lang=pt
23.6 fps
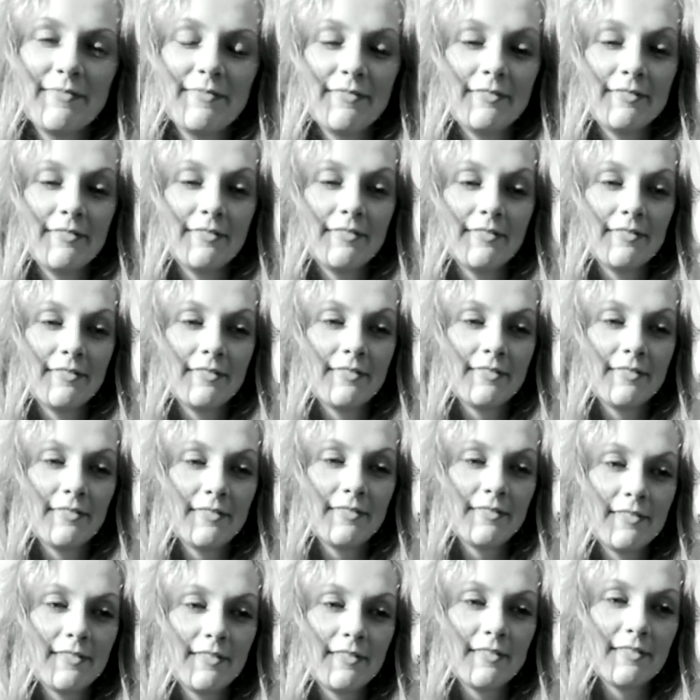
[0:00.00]
quando alguém tá
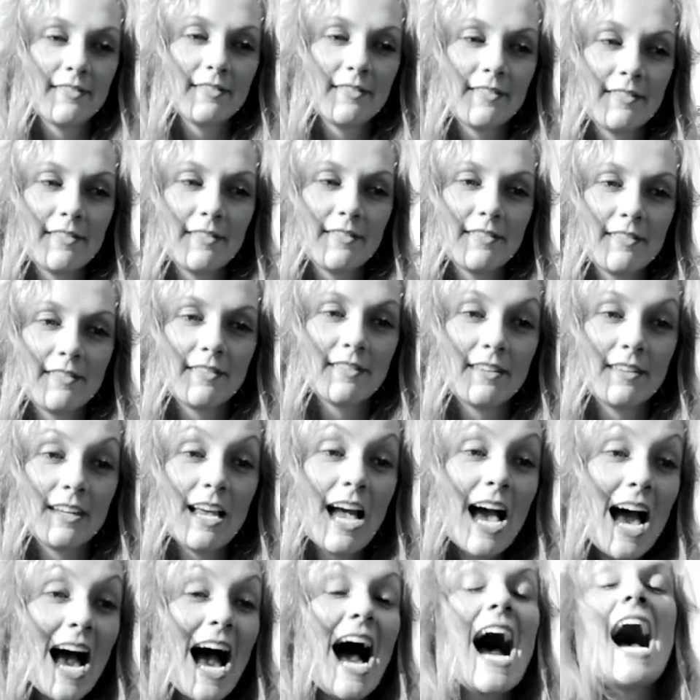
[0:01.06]
com brócolis no,
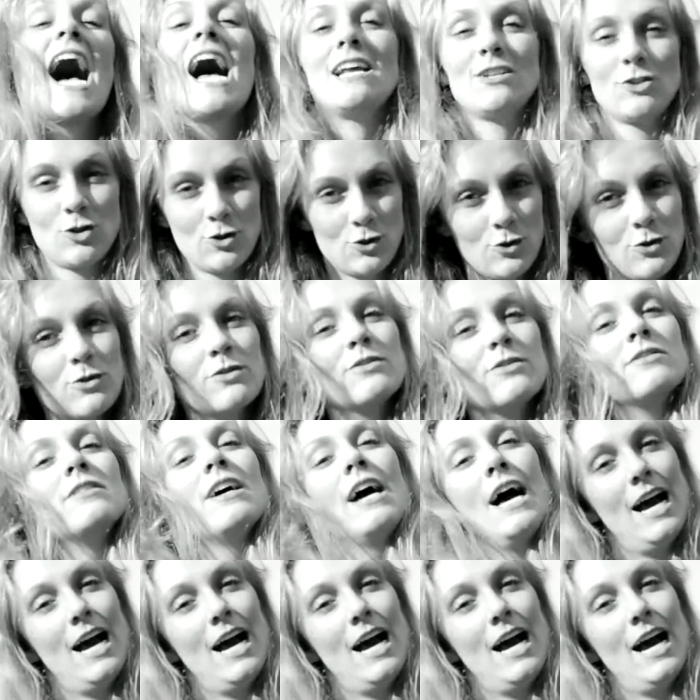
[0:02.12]
no meio dos acho, dentes?